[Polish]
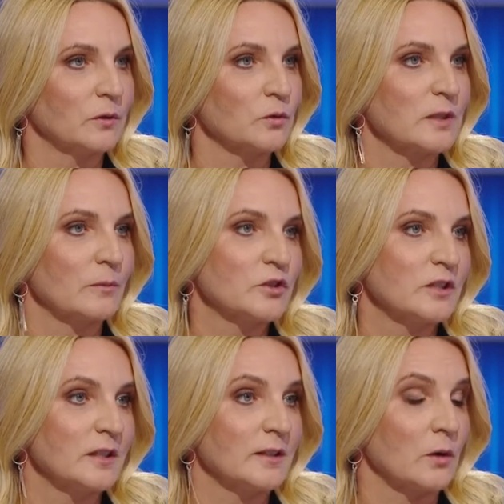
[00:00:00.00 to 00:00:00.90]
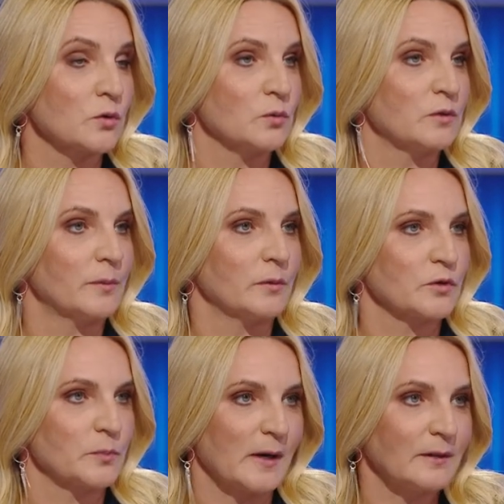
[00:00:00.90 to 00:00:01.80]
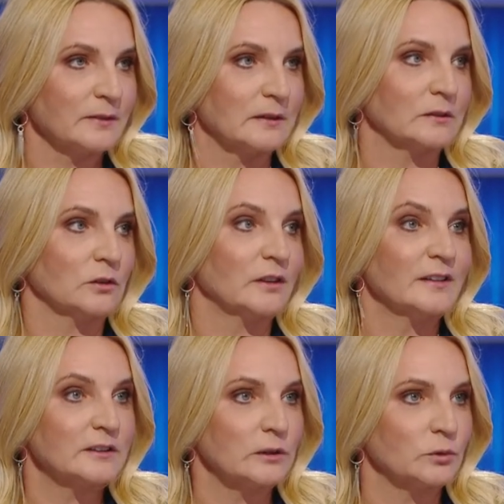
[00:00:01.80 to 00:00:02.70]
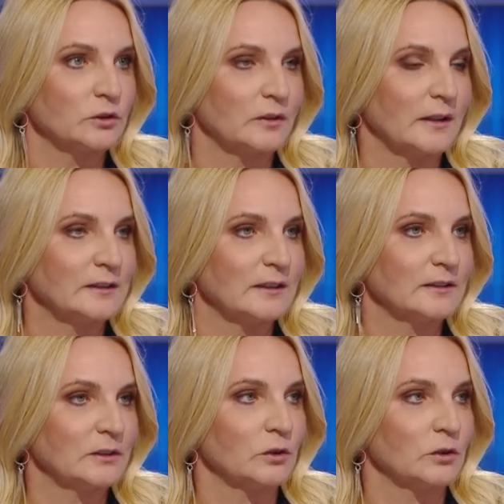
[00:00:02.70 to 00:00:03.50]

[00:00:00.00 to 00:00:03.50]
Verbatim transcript: usamodzielniania osób niepełnosprawnych, do deinstytucjonalizacji.